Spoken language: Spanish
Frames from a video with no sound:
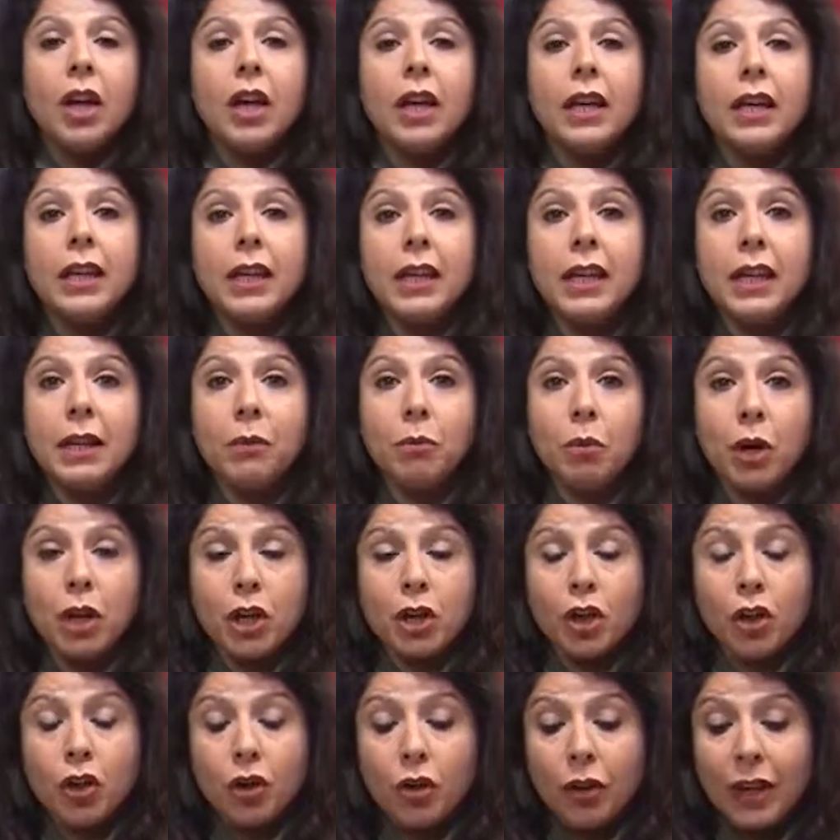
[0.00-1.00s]
Y
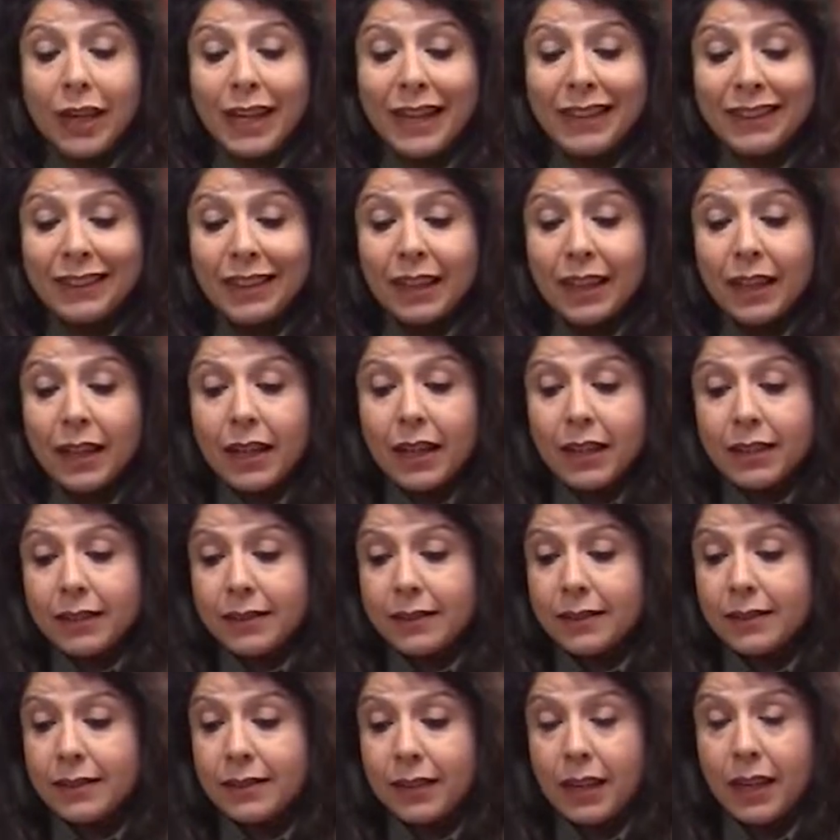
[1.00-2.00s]
bueno, esta
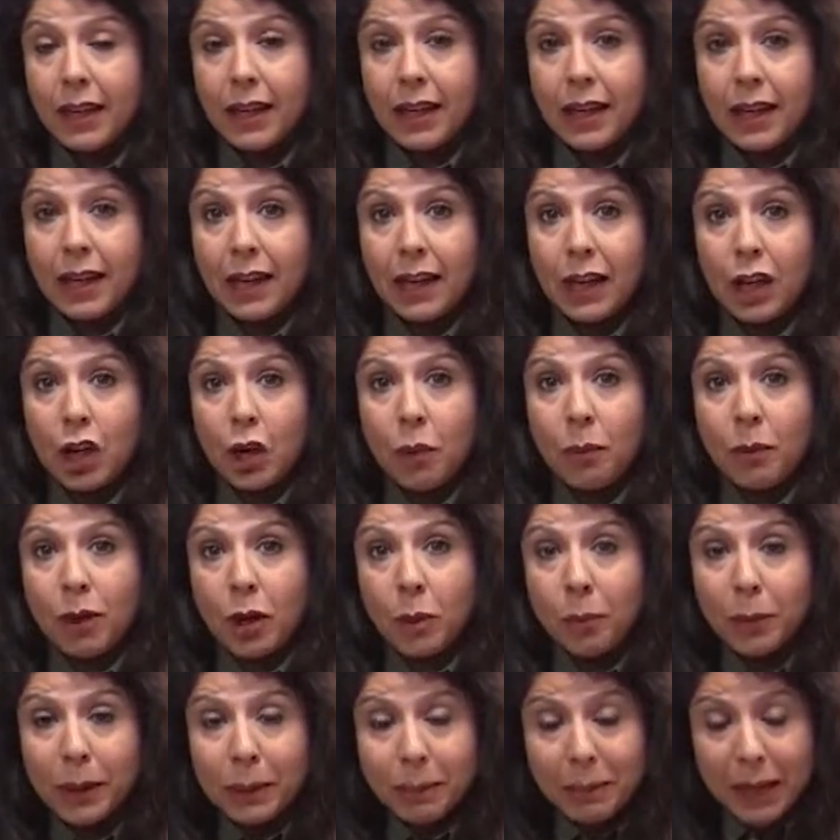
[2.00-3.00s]
es eh,
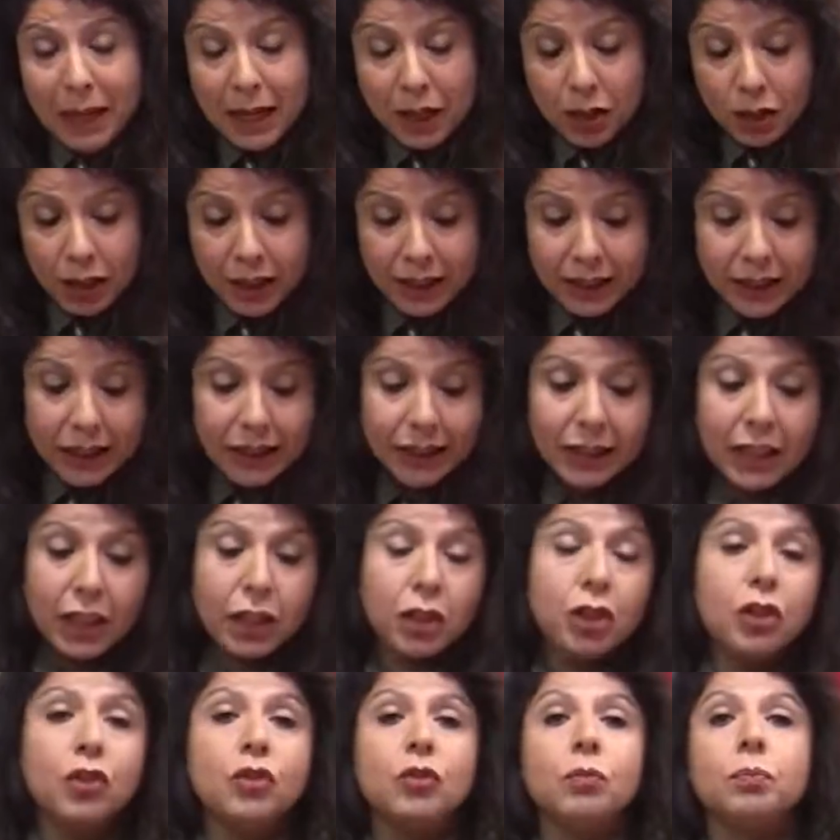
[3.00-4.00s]
lo, primero que está
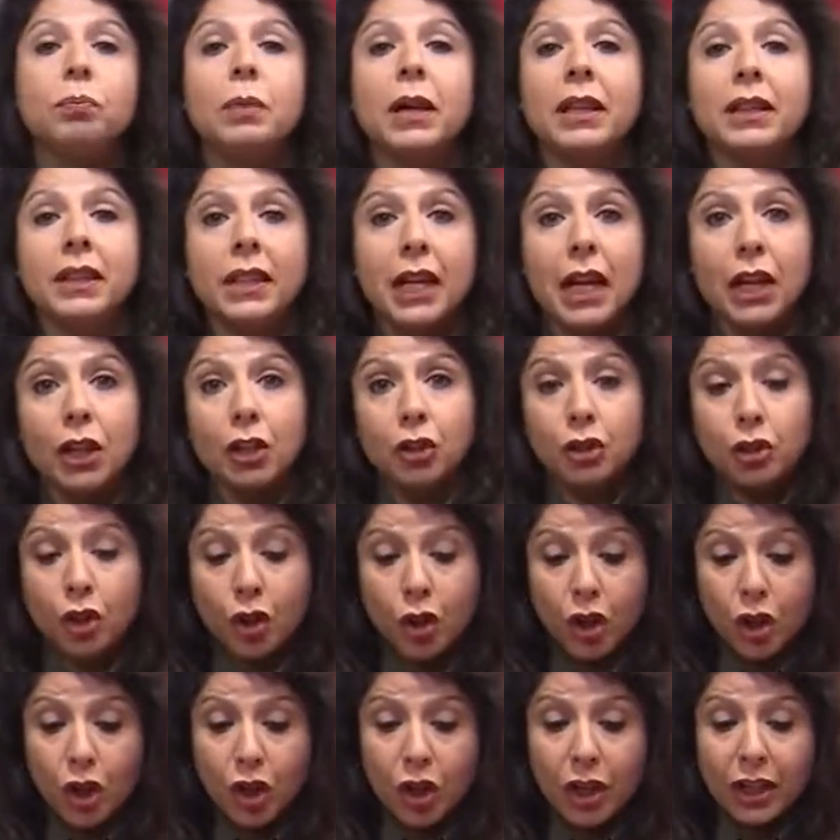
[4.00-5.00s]
entrando, va a entrar en otros
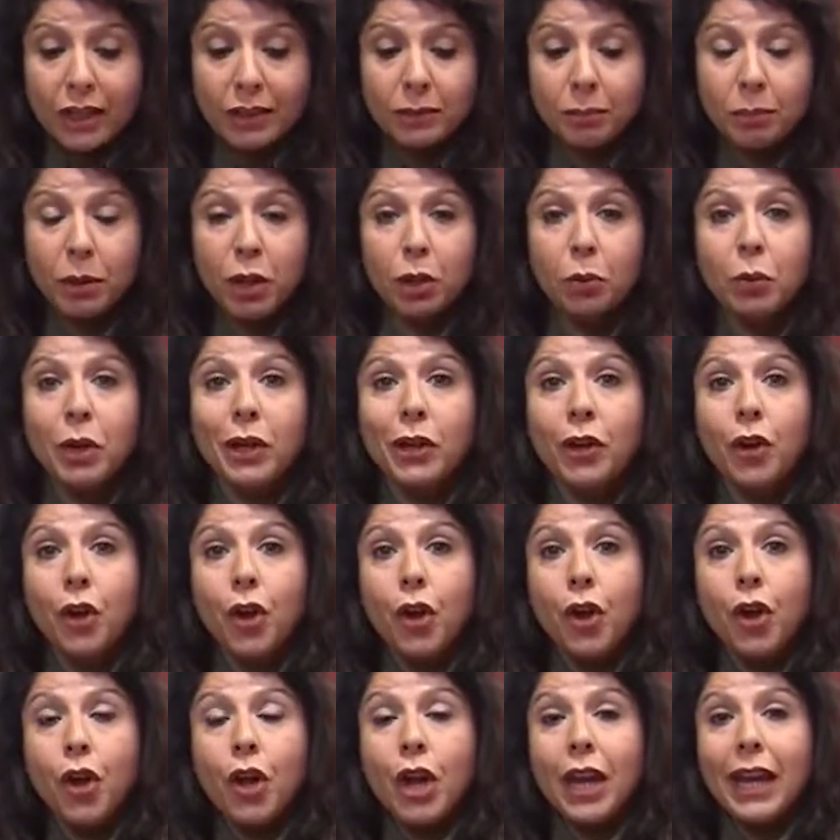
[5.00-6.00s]
colores, pero bueno,
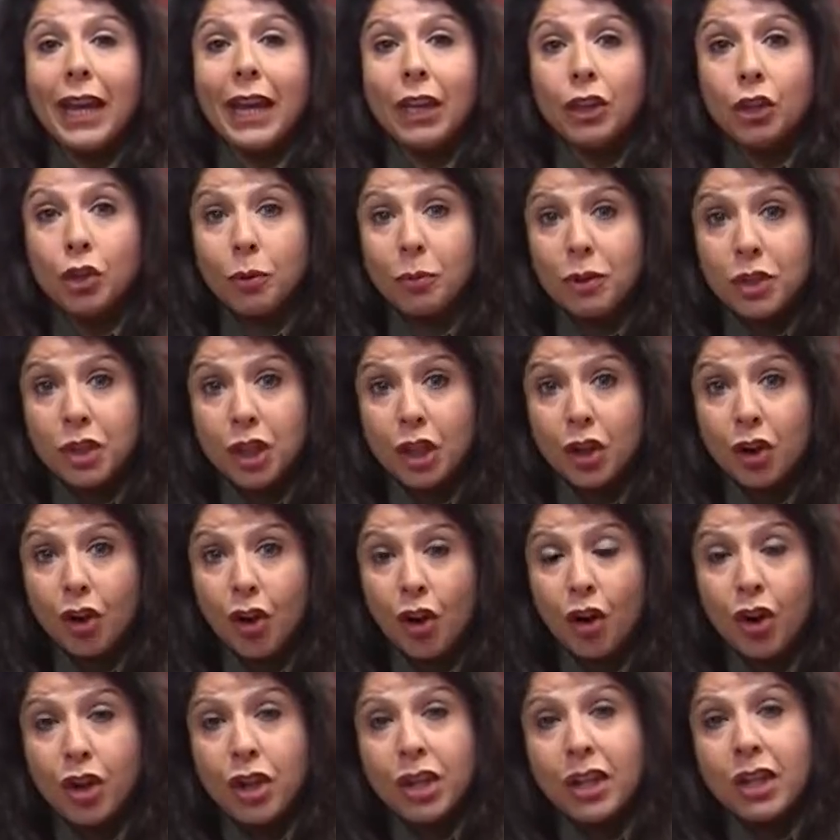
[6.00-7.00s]
esto me llegó
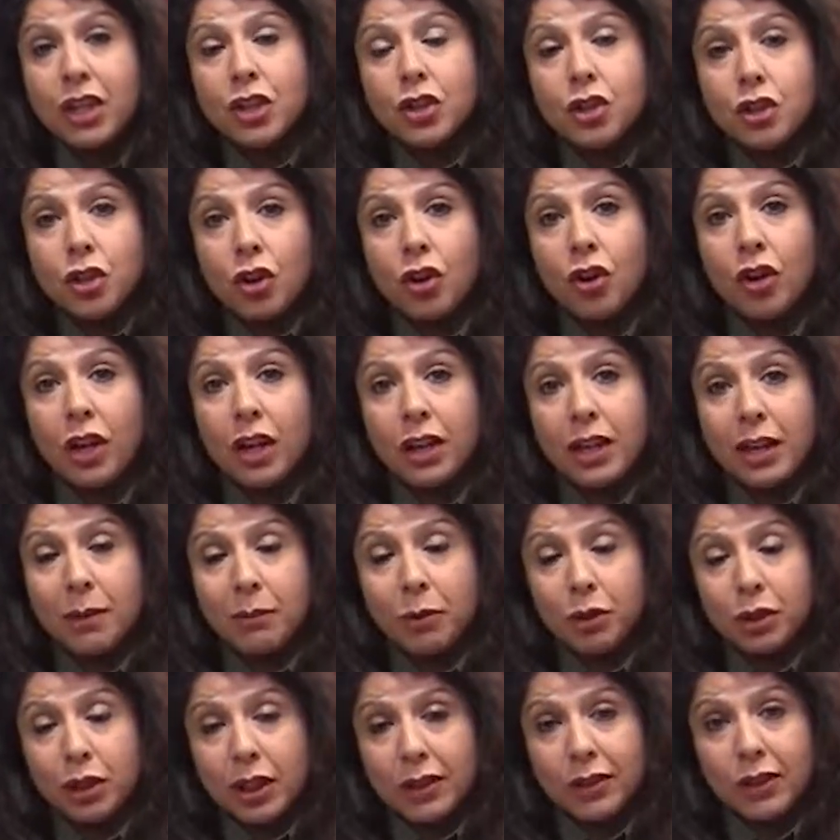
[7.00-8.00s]
hoy y yo quería
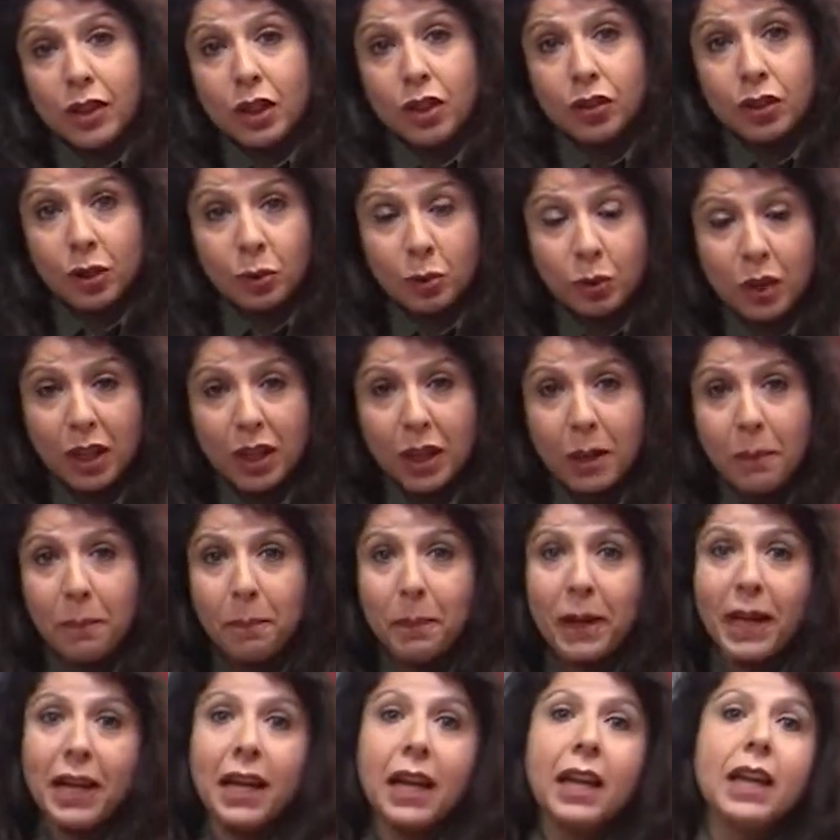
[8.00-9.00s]
mostrárselos a ustedes
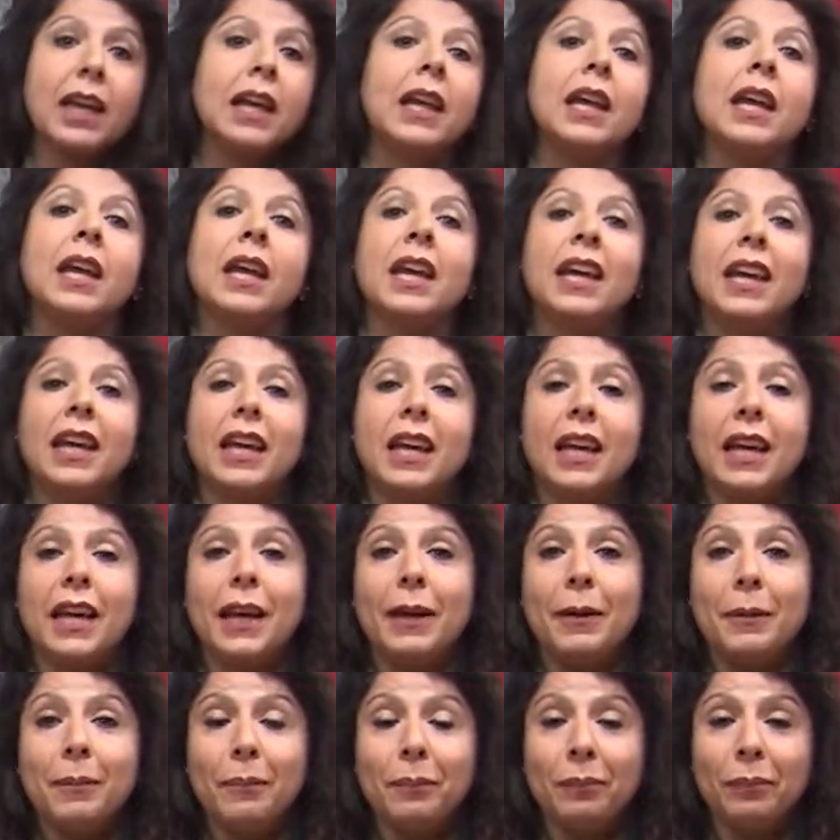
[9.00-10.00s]
para que
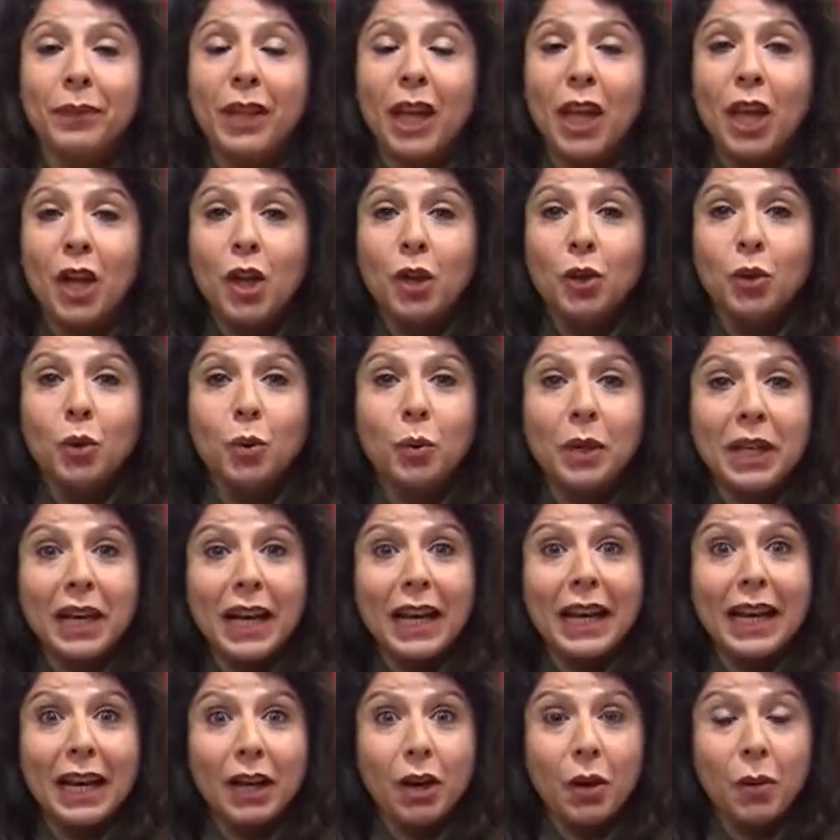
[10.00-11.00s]
eh,
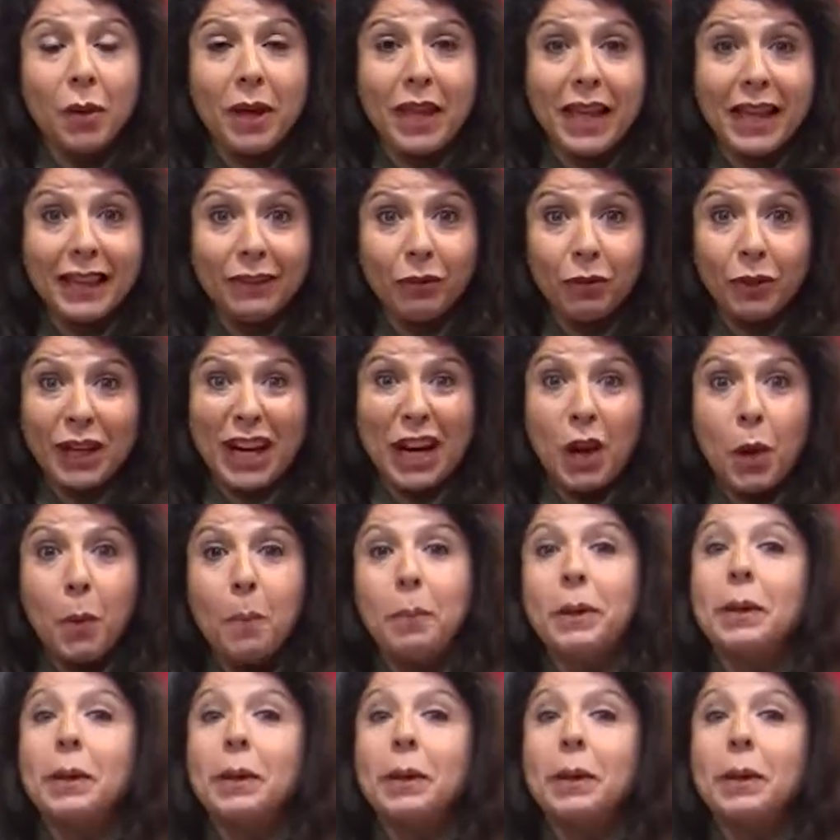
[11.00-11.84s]
tuvieran la novedad, fueran los